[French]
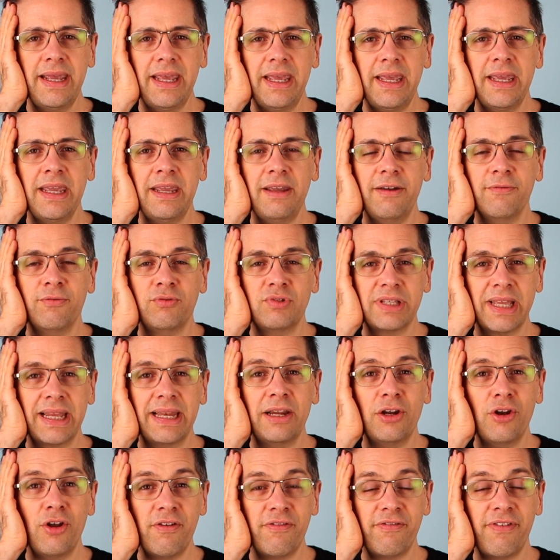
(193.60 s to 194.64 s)
Et vous
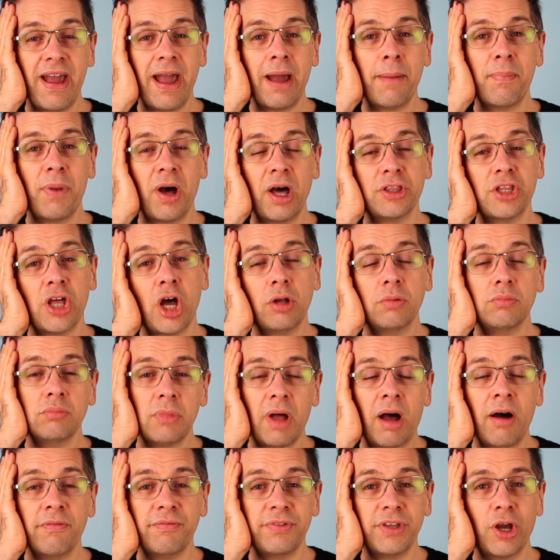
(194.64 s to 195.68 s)
allez le faire pendant
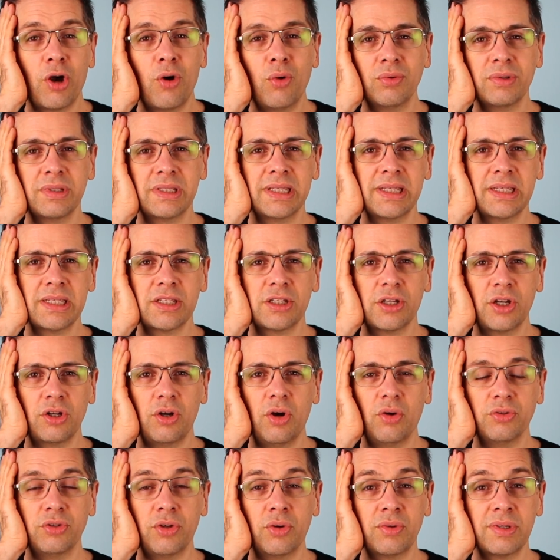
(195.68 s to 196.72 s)
environ 10
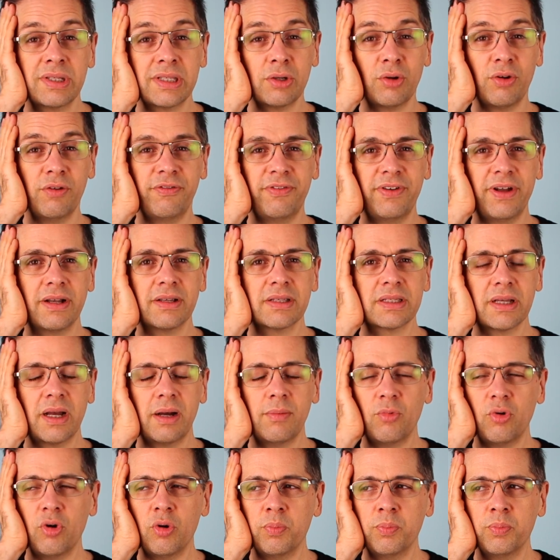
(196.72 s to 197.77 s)
secondes. Donc, si on le fait
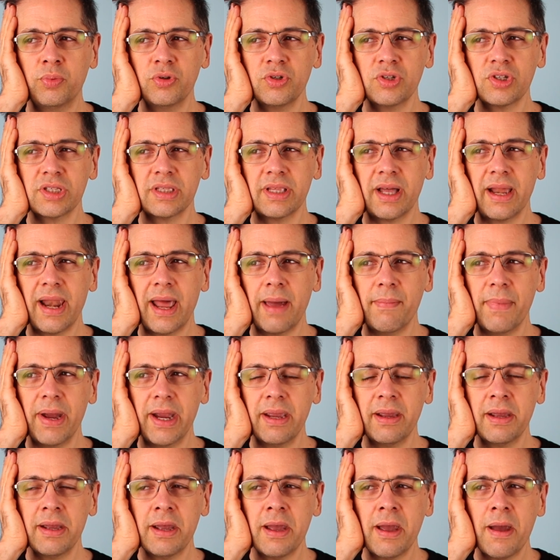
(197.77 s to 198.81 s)
ensemble, on pousse dans la main
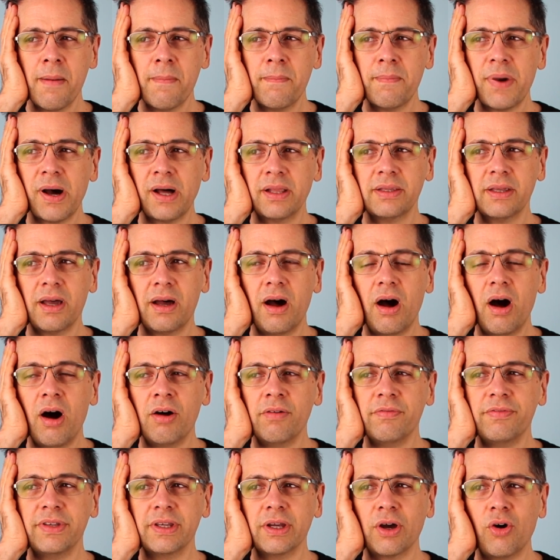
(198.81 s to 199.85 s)
pendant
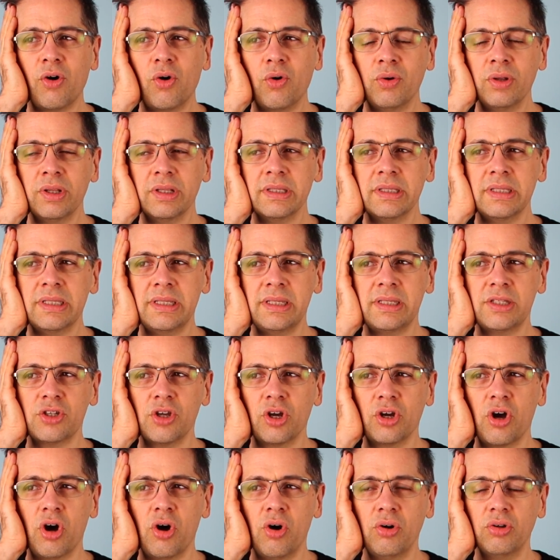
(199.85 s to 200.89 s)
environ 10
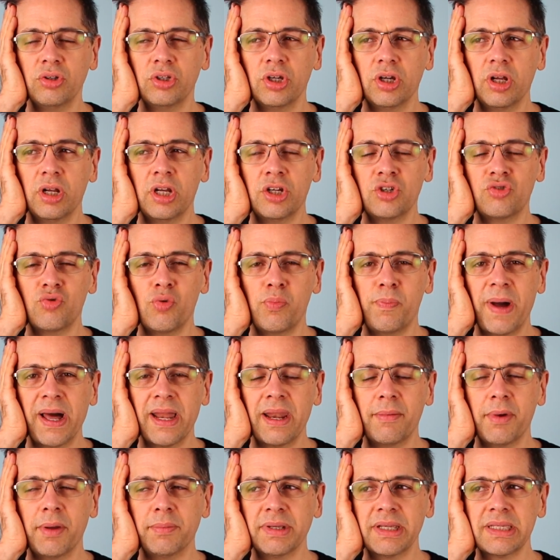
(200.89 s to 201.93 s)
secondes. Là, je vous parle
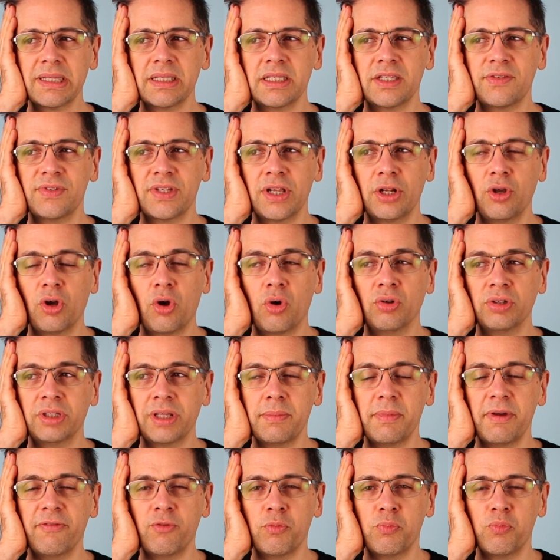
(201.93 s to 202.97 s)
en même temps, c'est difficile de compter,
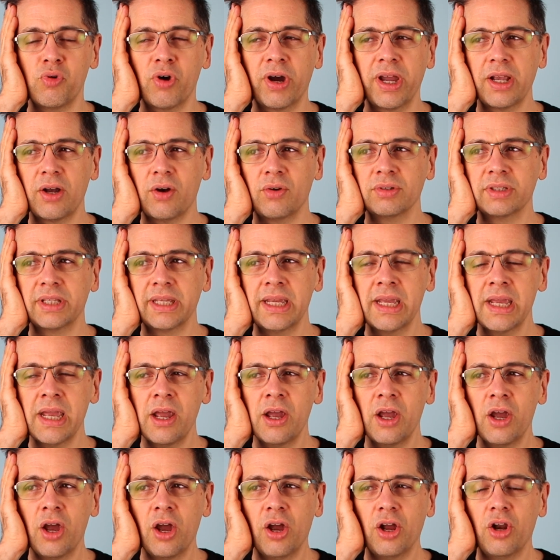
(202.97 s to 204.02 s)
mais vous pourrez compter
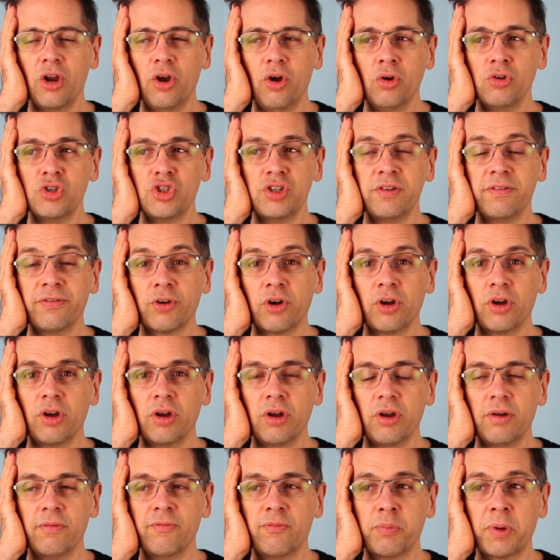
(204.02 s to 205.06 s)
euh, un chiffre,
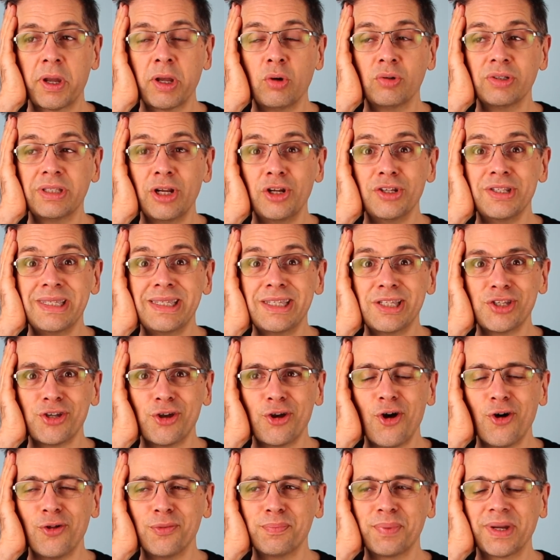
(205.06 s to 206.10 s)
euh, vous le 10
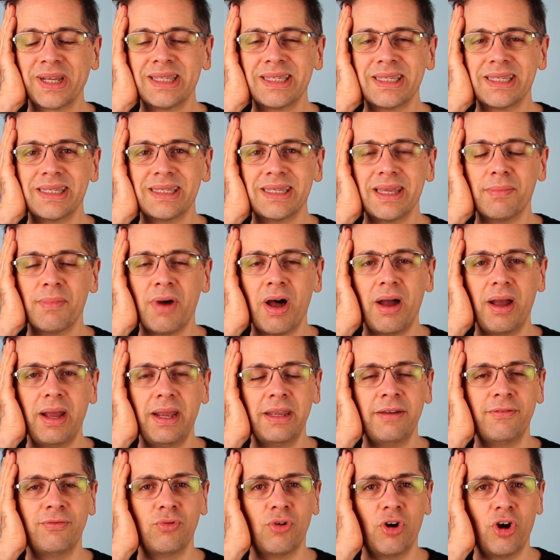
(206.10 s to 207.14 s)
secondes précisément
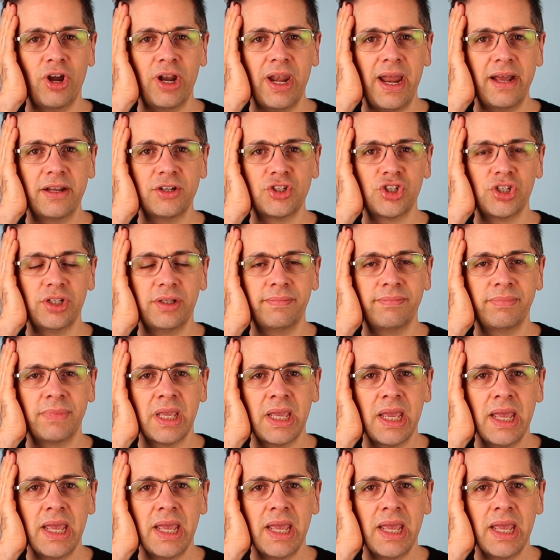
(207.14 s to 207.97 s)
et vous relâchez.